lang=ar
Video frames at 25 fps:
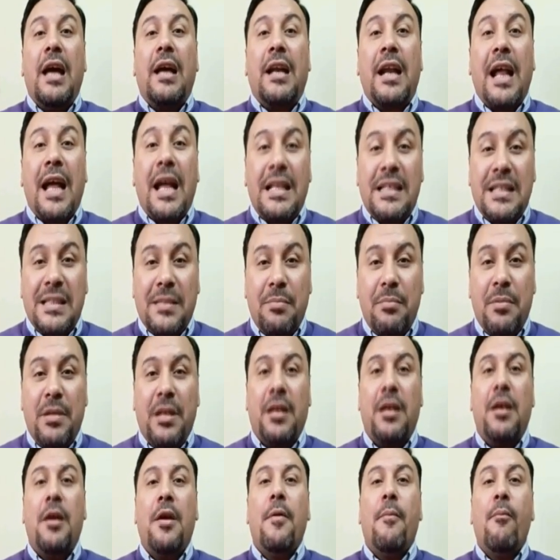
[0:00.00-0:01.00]

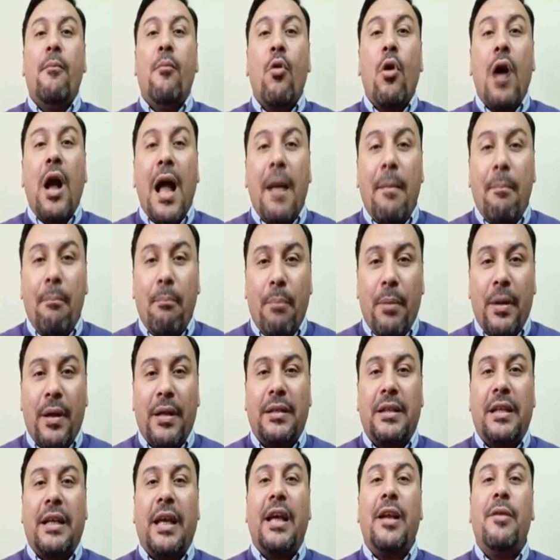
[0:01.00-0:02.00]
رسمي
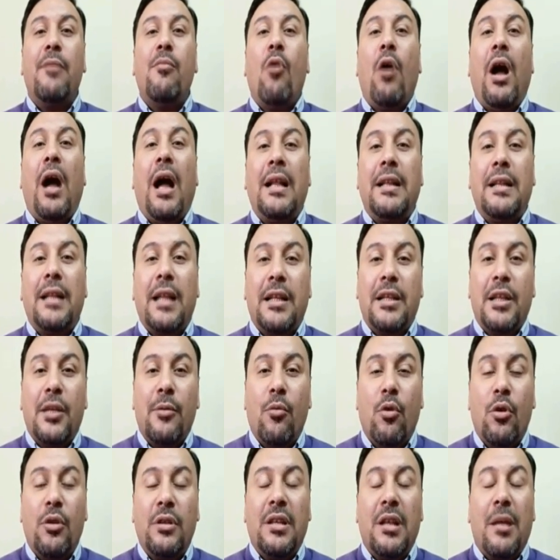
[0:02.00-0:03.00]
مؤبد غير محدد
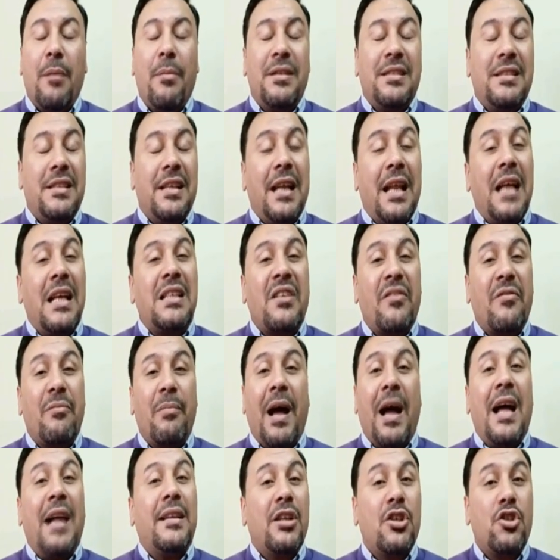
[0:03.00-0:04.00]
المده بس للاسف
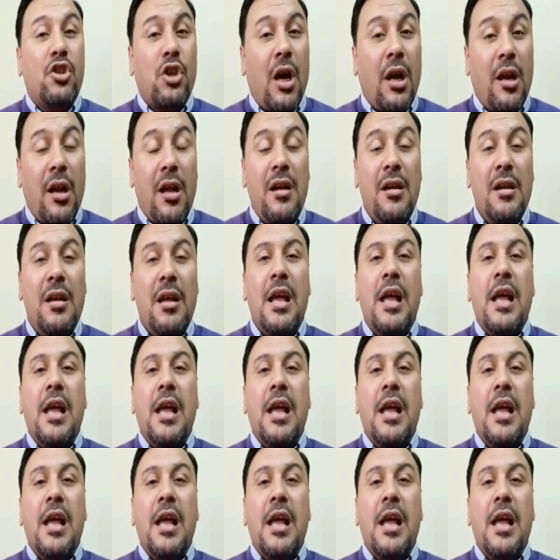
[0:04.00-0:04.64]
محدش قرا